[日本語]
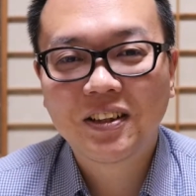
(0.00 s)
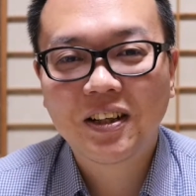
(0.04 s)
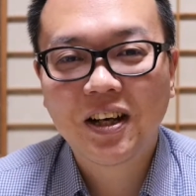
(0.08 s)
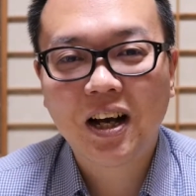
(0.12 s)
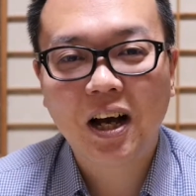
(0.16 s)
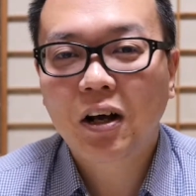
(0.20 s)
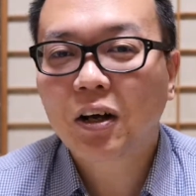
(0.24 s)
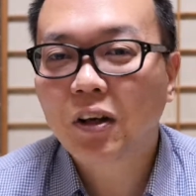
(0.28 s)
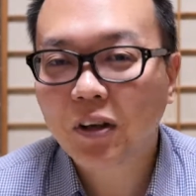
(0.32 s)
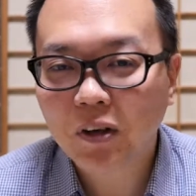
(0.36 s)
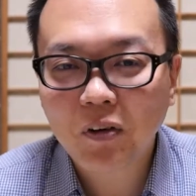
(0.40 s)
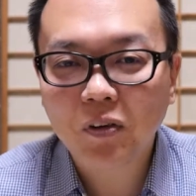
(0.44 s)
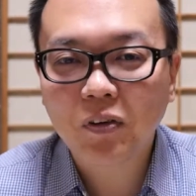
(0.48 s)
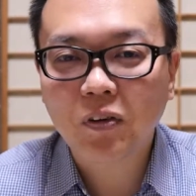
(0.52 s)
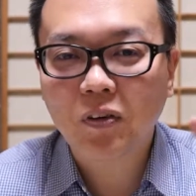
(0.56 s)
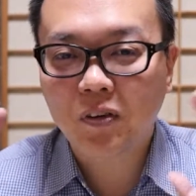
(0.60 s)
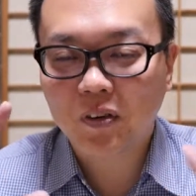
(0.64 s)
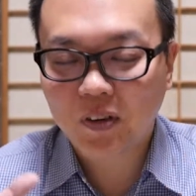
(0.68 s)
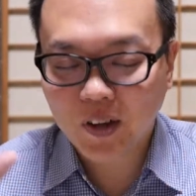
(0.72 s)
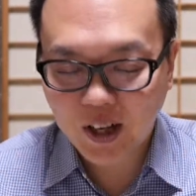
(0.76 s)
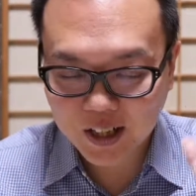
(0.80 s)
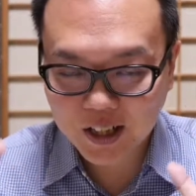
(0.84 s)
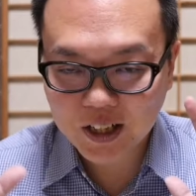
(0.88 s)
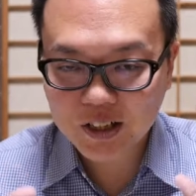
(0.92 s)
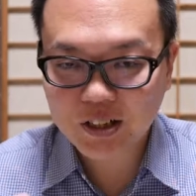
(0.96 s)
あ今日の
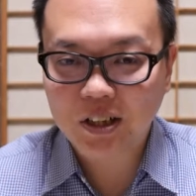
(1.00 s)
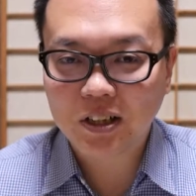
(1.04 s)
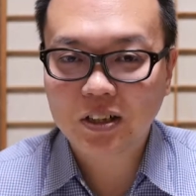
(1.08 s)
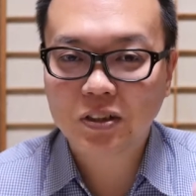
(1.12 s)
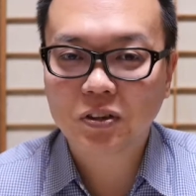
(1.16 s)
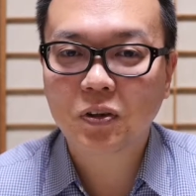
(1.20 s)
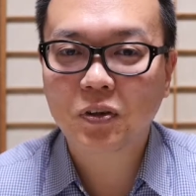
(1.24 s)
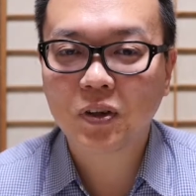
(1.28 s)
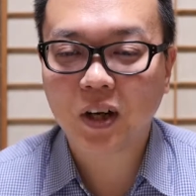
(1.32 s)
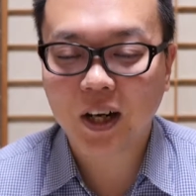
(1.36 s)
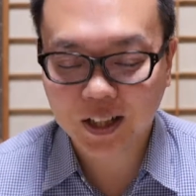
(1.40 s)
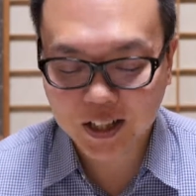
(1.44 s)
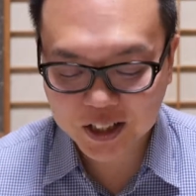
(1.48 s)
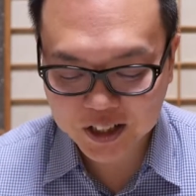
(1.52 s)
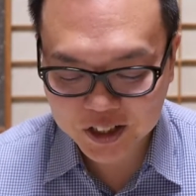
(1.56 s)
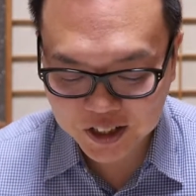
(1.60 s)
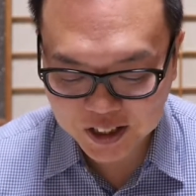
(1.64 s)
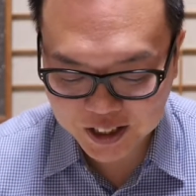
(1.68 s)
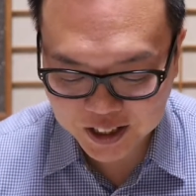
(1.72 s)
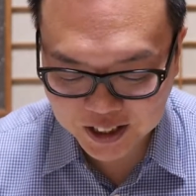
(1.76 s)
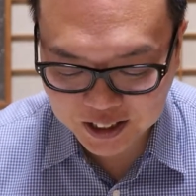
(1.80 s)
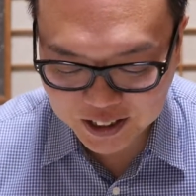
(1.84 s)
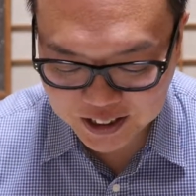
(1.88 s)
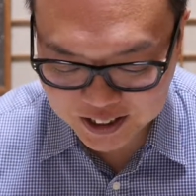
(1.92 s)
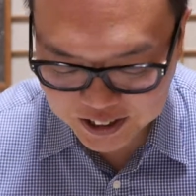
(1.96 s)
話はそういう話
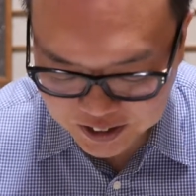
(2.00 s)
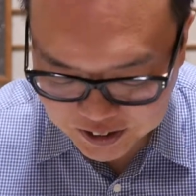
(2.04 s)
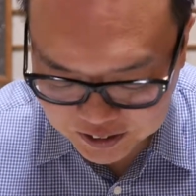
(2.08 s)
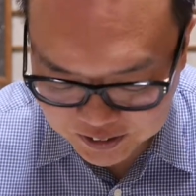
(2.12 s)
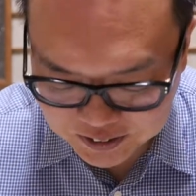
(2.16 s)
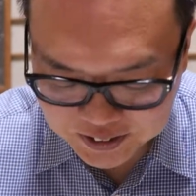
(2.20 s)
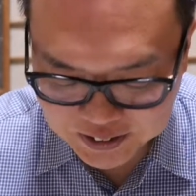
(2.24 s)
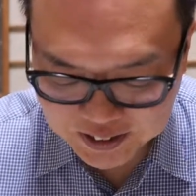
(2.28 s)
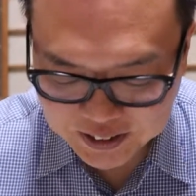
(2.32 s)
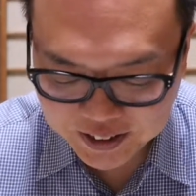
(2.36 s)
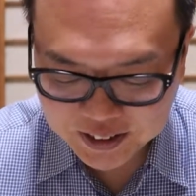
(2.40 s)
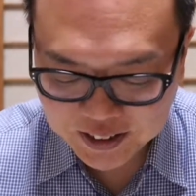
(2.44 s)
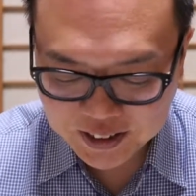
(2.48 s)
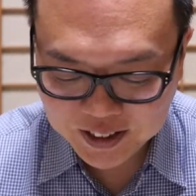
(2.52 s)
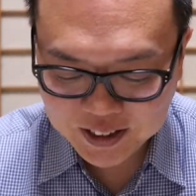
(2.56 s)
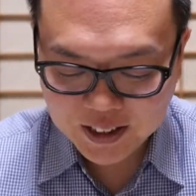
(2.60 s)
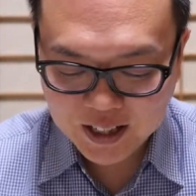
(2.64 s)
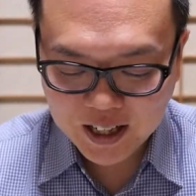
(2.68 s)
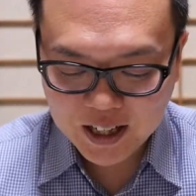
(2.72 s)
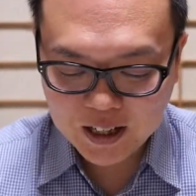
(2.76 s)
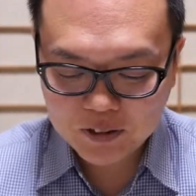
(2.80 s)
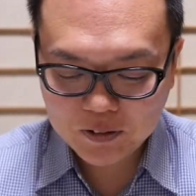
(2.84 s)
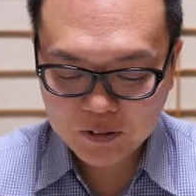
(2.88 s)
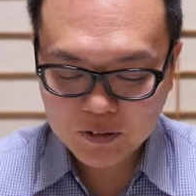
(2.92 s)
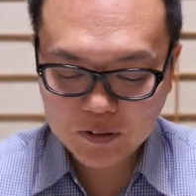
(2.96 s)
じゃないんですよ
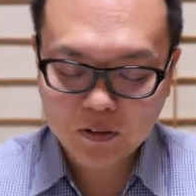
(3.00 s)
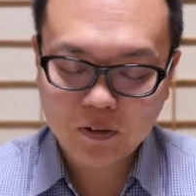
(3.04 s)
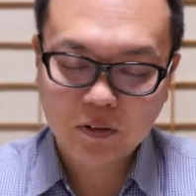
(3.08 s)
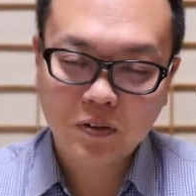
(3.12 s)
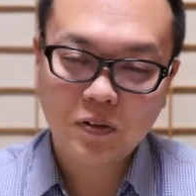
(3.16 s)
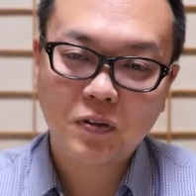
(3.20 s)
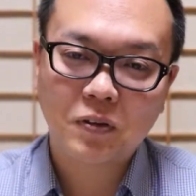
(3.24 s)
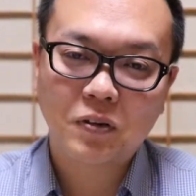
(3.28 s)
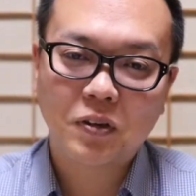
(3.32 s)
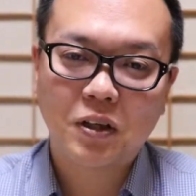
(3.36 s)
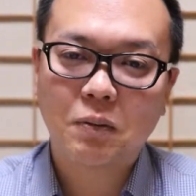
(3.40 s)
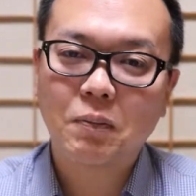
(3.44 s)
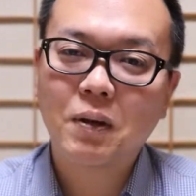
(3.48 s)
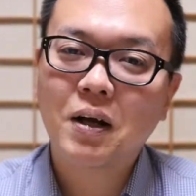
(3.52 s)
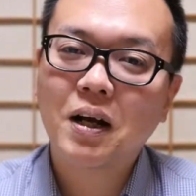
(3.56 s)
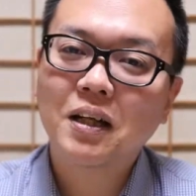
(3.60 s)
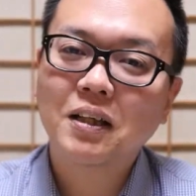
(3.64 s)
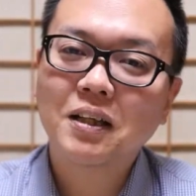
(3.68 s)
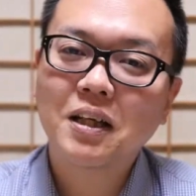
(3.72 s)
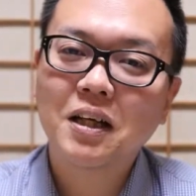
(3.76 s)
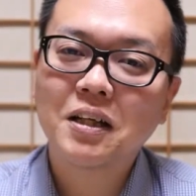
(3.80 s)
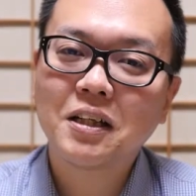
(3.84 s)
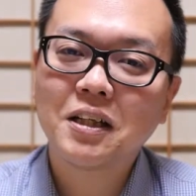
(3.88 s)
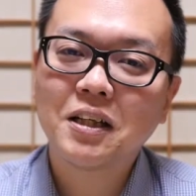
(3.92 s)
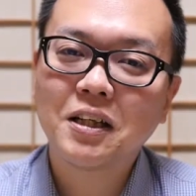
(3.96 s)
あの決め
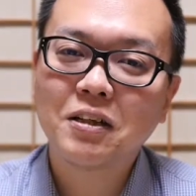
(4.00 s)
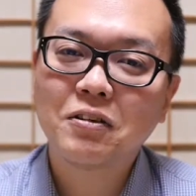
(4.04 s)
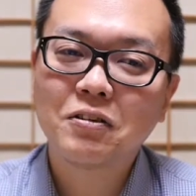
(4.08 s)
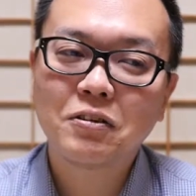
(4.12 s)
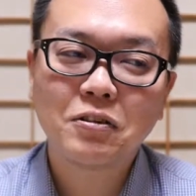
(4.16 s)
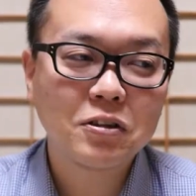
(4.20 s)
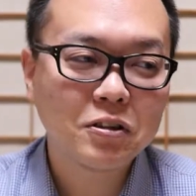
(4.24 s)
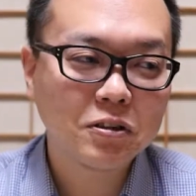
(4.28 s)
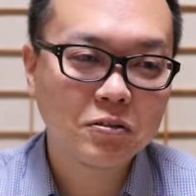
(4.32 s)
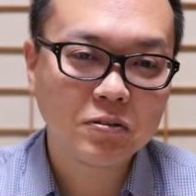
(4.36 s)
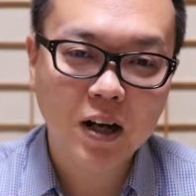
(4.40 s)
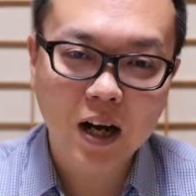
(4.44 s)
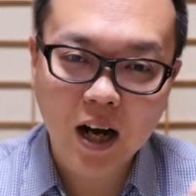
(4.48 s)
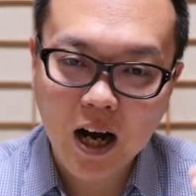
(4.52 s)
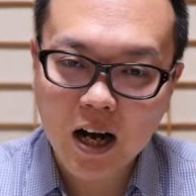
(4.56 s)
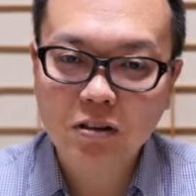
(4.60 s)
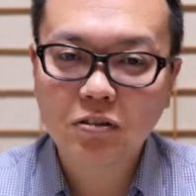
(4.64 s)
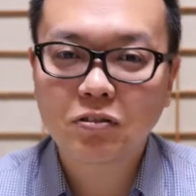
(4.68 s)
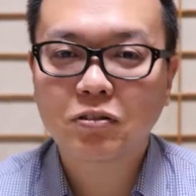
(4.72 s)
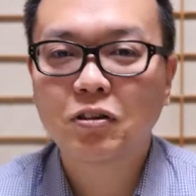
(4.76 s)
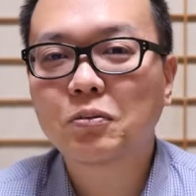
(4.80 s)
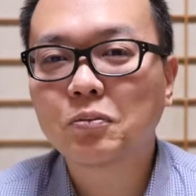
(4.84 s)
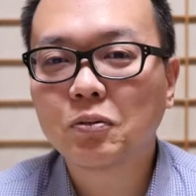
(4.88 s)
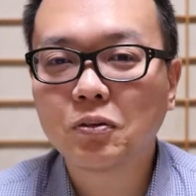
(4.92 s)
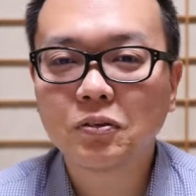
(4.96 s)
方にルールはある
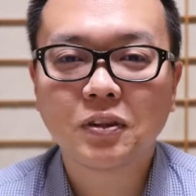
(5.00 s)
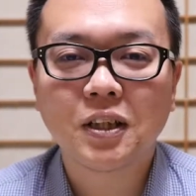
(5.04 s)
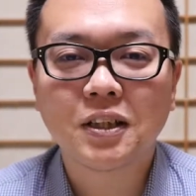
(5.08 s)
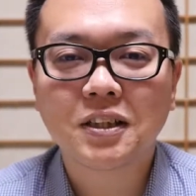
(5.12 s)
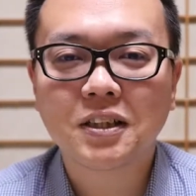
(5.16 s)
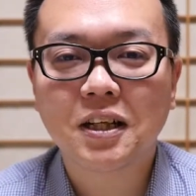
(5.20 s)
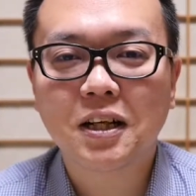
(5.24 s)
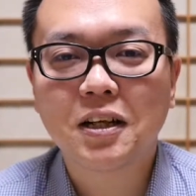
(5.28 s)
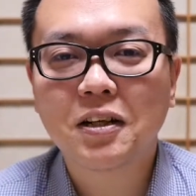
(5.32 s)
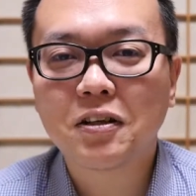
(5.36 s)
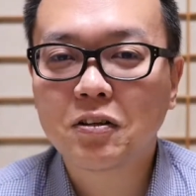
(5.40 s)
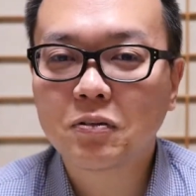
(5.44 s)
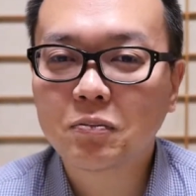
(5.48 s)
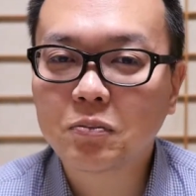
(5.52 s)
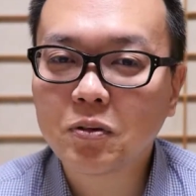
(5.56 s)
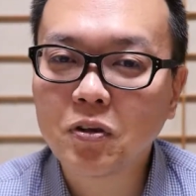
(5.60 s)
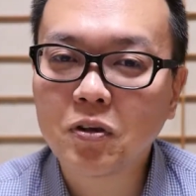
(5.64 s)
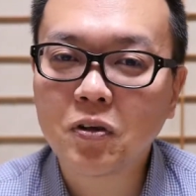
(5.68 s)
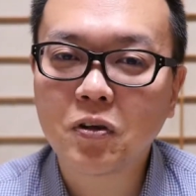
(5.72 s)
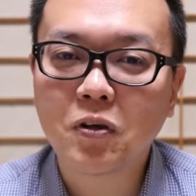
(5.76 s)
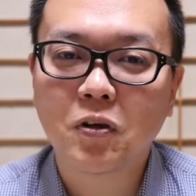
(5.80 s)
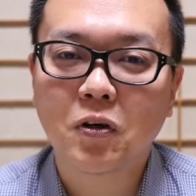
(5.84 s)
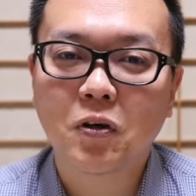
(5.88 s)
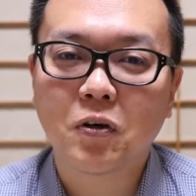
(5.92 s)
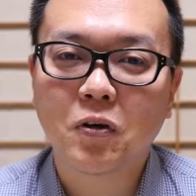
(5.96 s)
と思うんですけれど
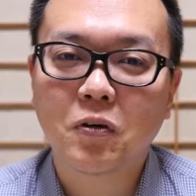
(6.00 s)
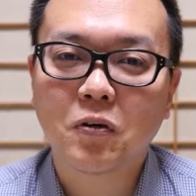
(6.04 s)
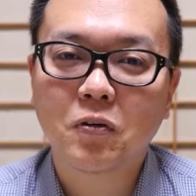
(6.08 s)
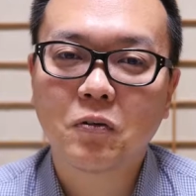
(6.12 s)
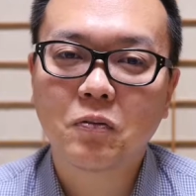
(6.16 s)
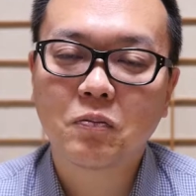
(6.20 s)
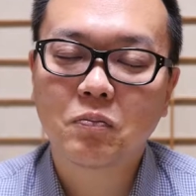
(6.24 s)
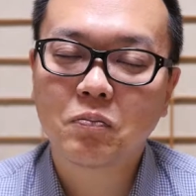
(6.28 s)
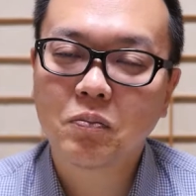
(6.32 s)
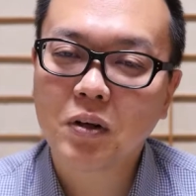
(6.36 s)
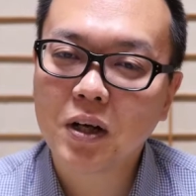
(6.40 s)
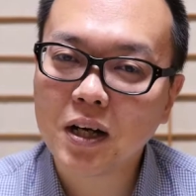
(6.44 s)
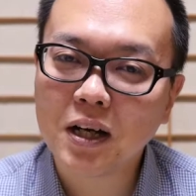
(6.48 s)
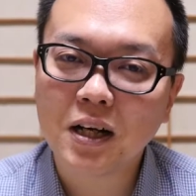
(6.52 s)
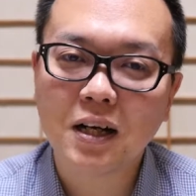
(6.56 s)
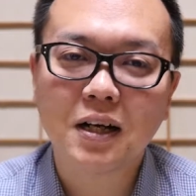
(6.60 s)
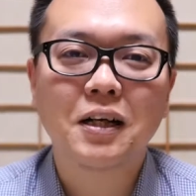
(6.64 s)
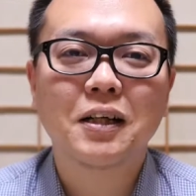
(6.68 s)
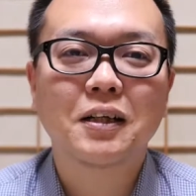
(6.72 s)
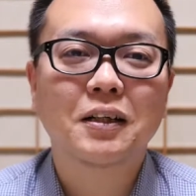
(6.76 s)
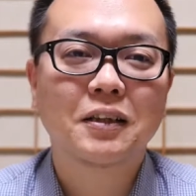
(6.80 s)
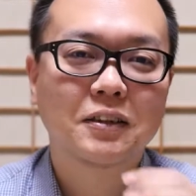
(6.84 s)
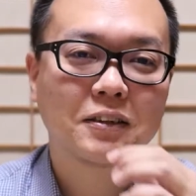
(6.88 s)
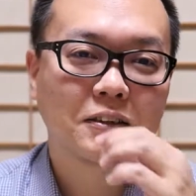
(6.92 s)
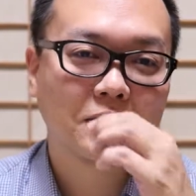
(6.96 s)
も
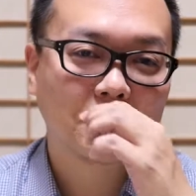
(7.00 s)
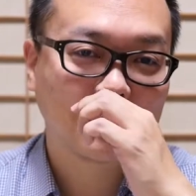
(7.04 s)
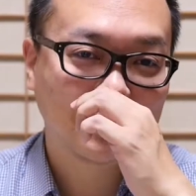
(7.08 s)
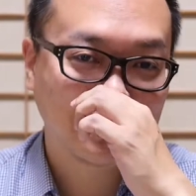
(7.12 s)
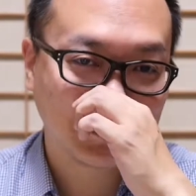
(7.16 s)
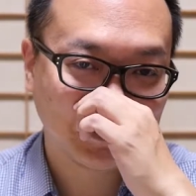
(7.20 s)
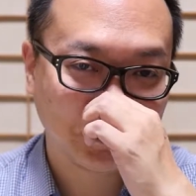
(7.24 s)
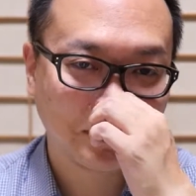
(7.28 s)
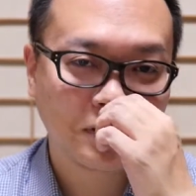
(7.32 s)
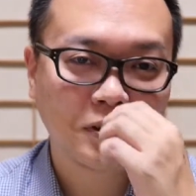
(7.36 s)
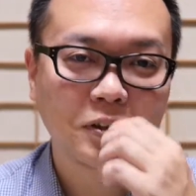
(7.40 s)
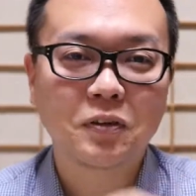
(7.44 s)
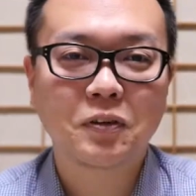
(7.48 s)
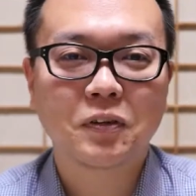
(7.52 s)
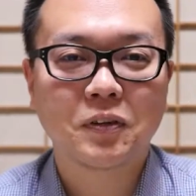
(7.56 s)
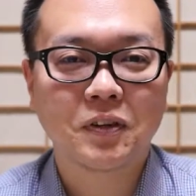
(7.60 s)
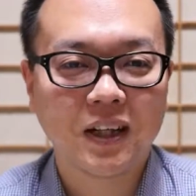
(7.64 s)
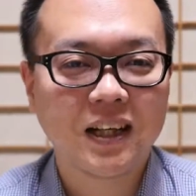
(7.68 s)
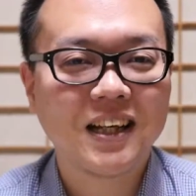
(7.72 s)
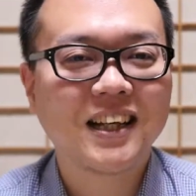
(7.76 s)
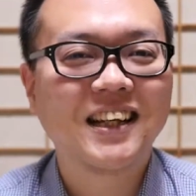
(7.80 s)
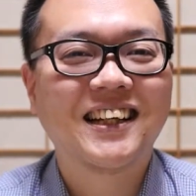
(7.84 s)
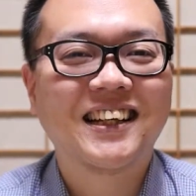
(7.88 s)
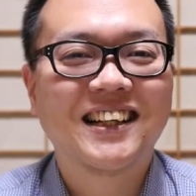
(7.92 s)
まあ、うん、ちょっとね